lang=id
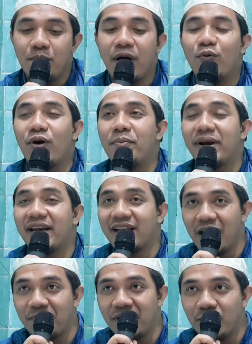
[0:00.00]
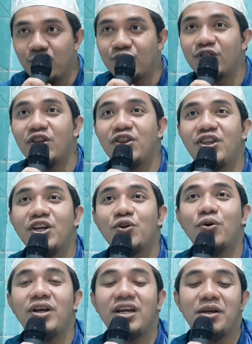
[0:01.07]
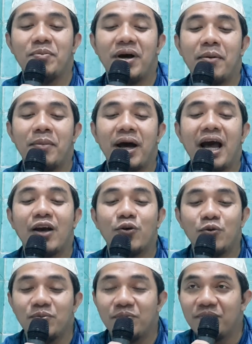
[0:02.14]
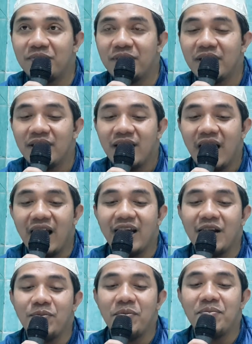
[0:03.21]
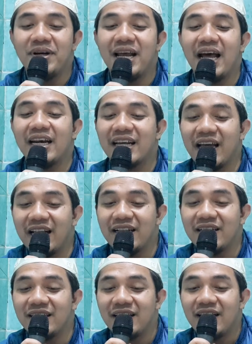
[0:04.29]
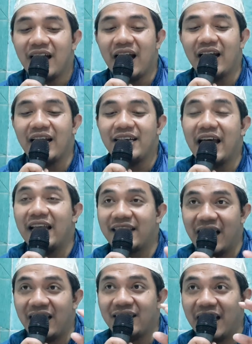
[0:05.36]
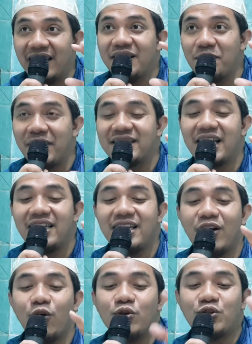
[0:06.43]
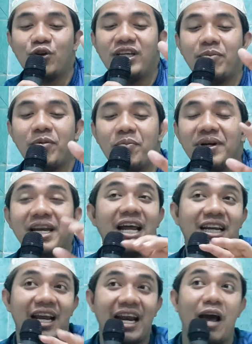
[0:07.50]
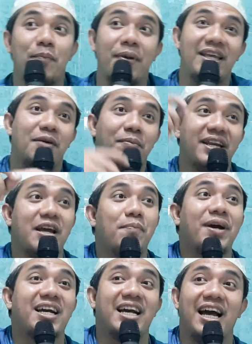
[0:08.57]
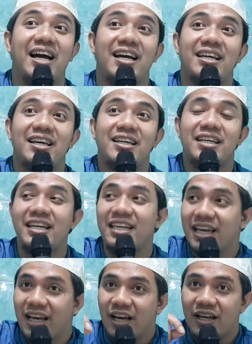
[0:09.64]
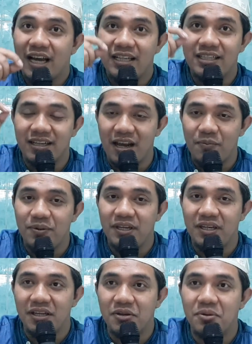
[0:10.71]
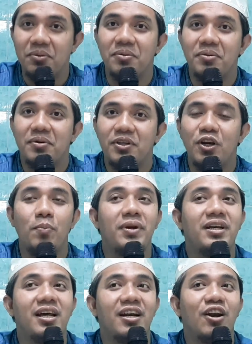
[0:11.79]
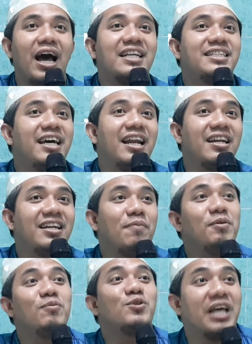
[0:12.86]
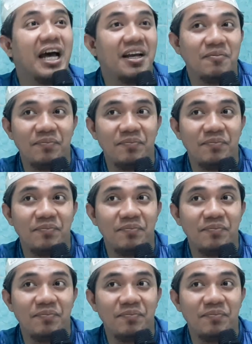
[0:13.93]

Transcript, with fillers: bahwa mereka apa? Musad dikul lima ma'akum akan membenarkan akan datang nanti masanya Rasul yang membenarkan apa yang mereka pegang. Jadi kanjeng Nabi niku yo ya bener no ajarannya Nabi Musa.